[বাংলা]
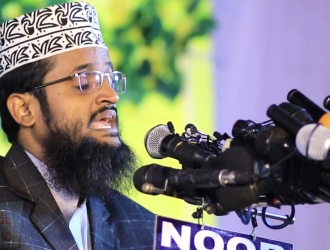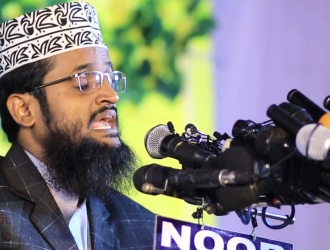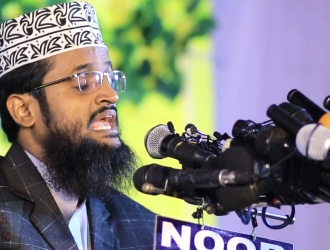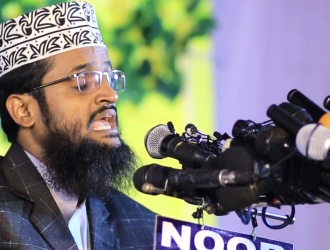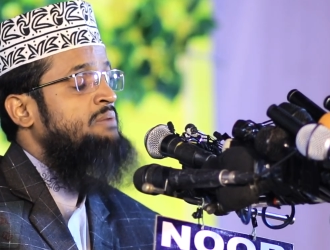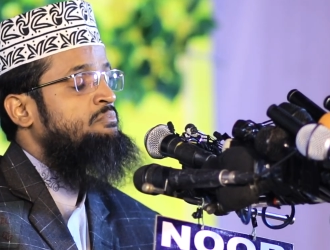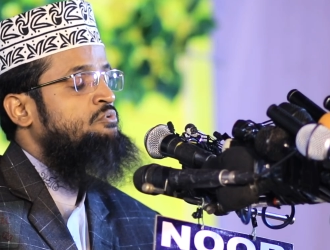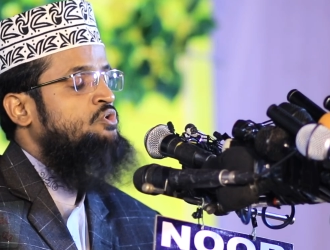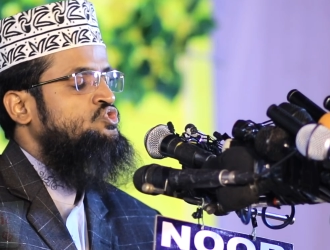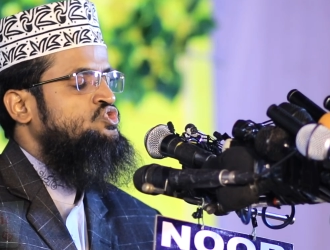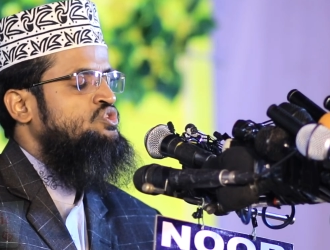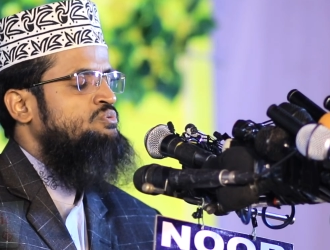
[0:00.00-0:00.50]
এই
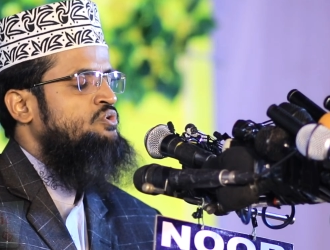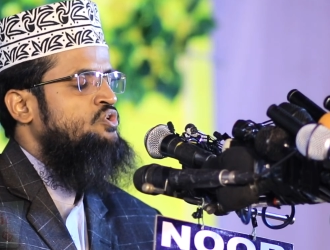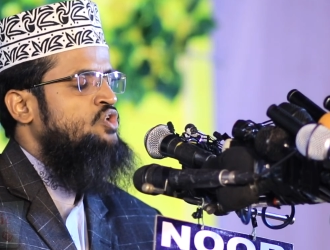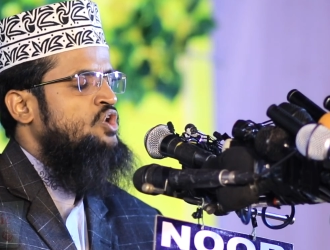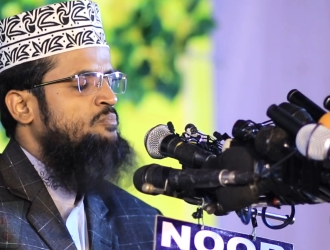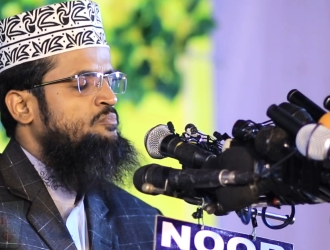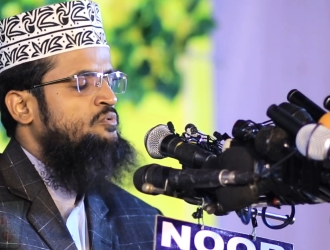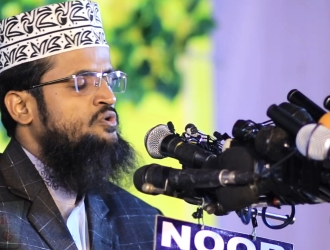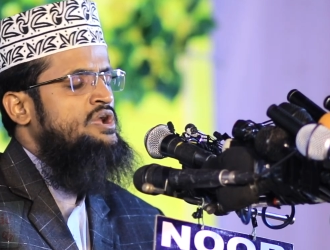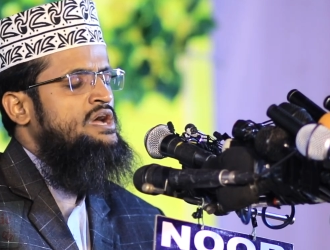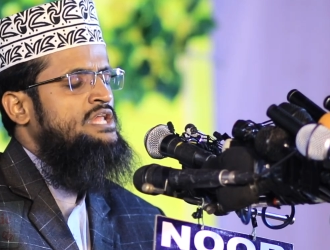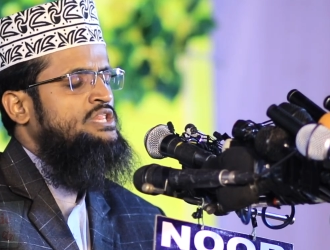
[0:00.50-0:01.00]
কত বড়
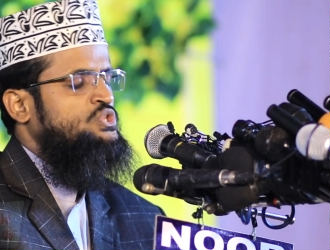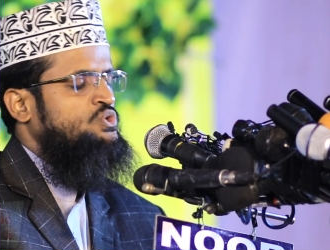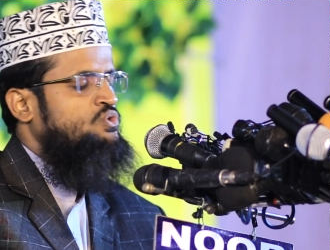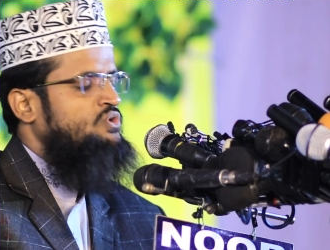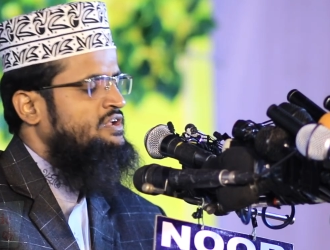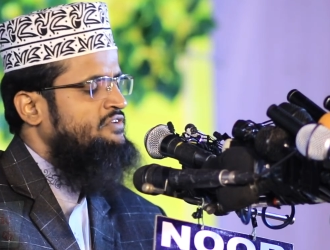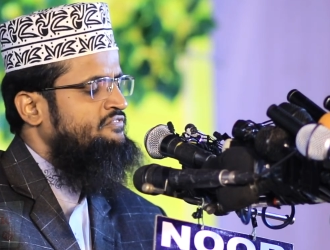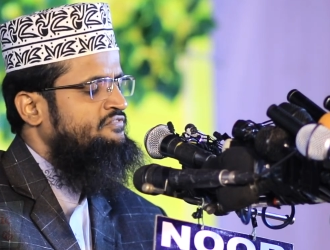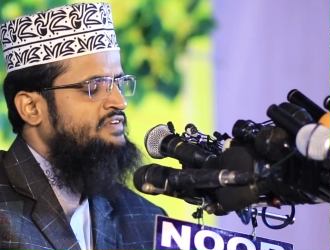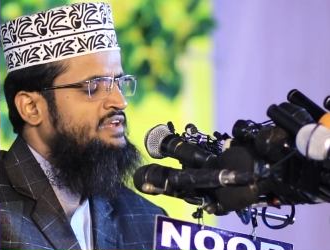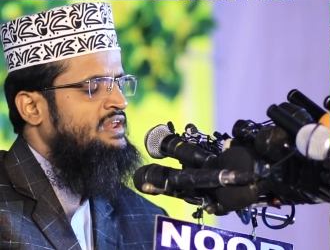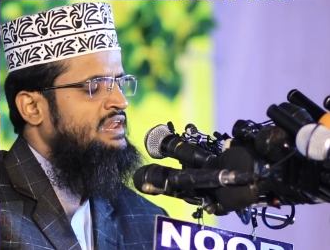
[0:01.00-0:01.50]
অপরাধ
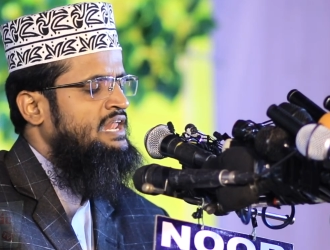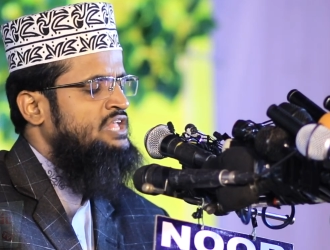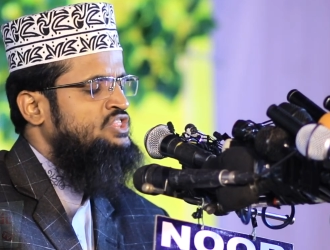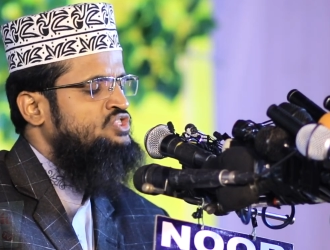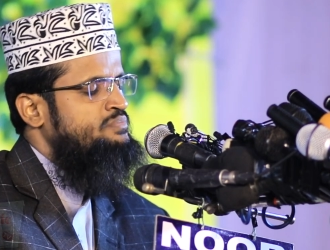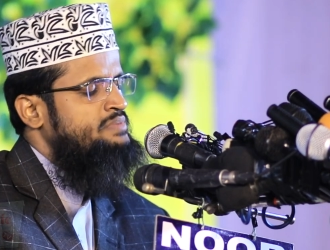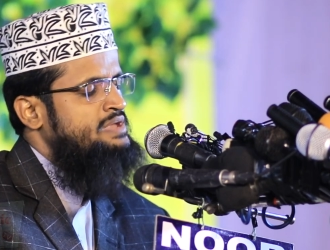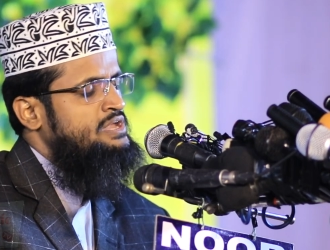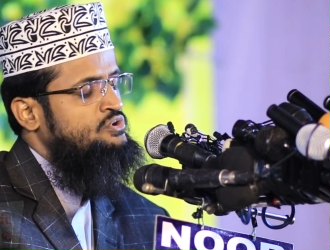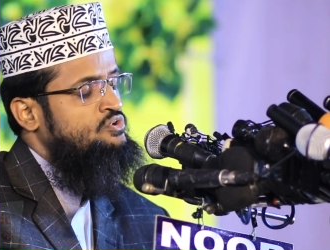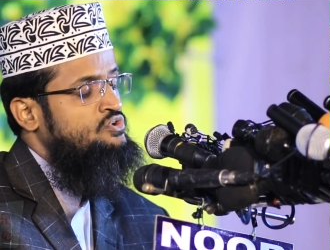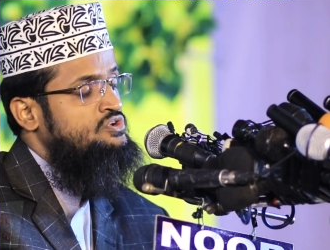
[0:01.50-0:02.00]
করে ফেললে
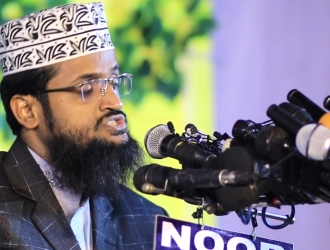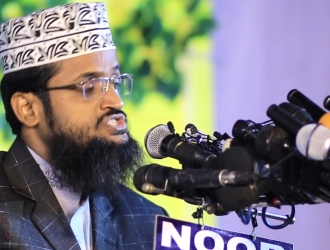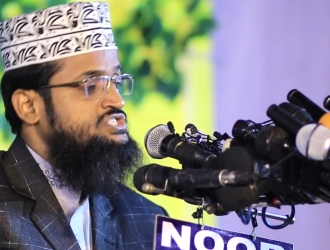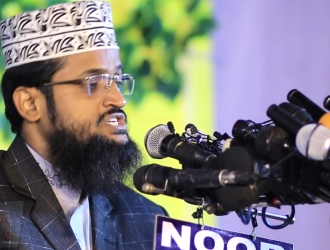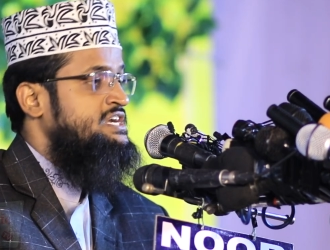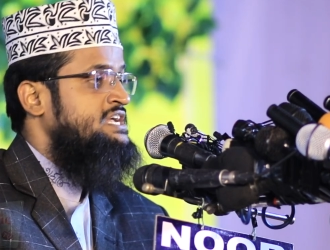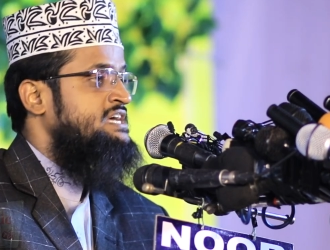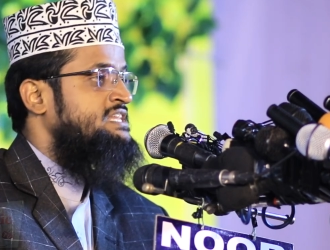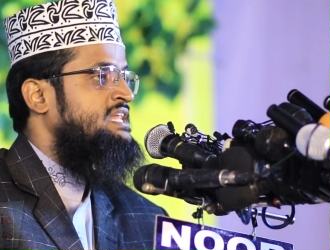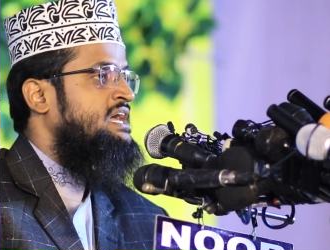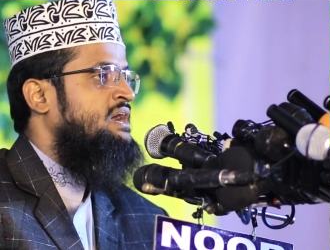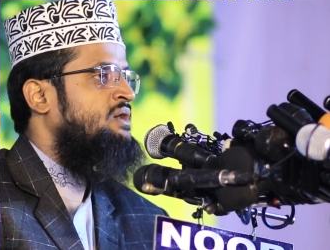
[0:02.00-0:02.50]
তুমি এগুলো
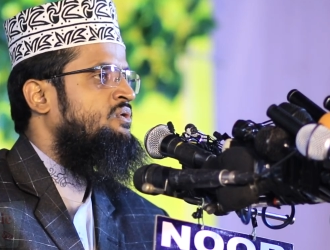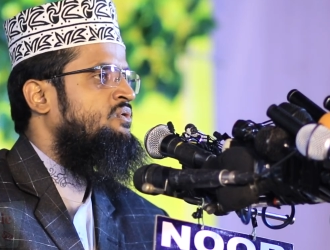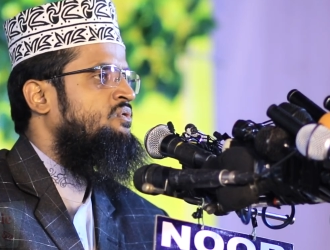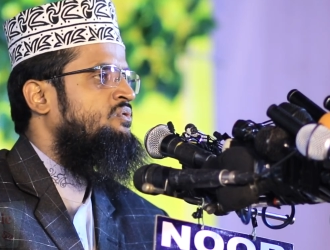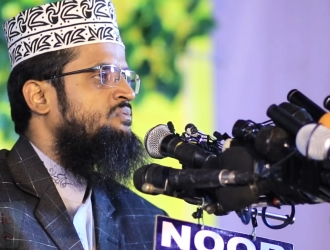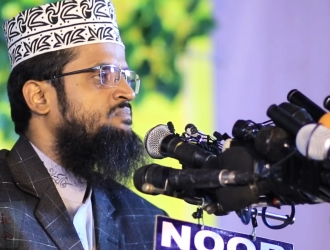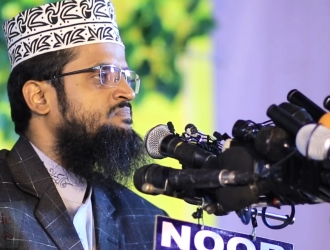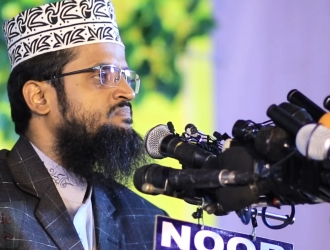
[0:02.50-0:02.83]
ছেড়ে দাও